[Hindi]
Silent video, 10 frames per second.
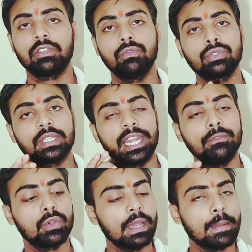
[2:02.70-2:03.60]
तक वो
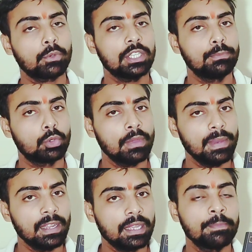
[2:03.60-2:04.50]
सारी वो कैब आपको इस बुक में
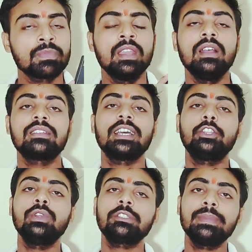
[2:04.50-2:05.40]
मिलेंगे
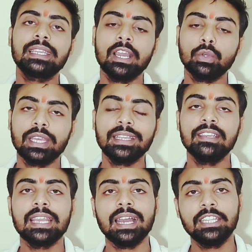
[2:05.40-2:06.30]
साथियों इसमें क्या होता है कि
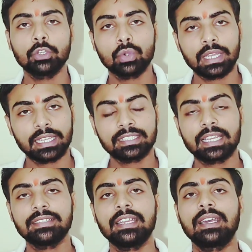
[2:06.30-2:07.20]
याद इनको
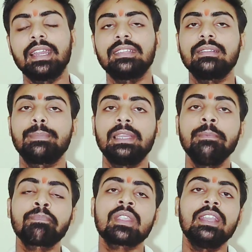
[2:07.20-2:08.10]
कैसे करना है सिंपली
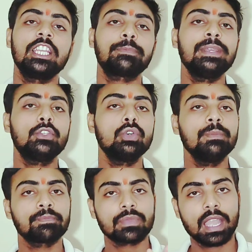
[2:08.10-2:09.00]
इसमें जो
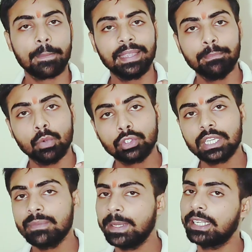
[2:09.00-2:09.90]
आपके
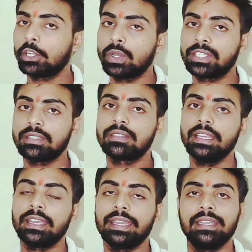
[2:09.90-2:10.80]
मोस्ट रिपीटेड क्वेश्चंस
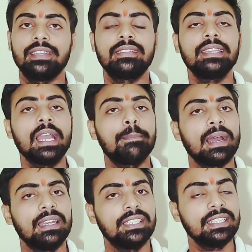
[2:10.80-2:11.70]
दिए गए हैं जैसे कि आप
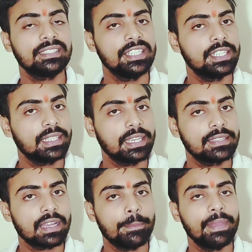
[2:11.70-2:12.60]
मान लीजिए सीजर के
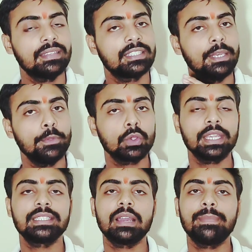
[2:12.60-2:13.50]
एग्जाम में सीबीओ के
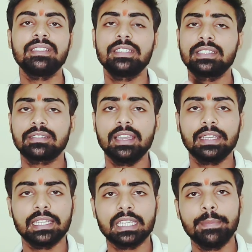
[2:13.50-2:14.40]
एग्जाम में सीएचएसएल
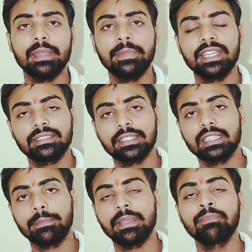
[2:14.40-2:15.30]
के एग्जाम में एमटीएस के
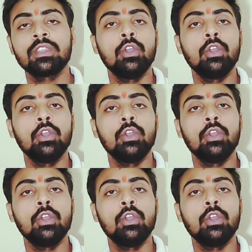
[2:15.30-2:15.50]
एग्जाम में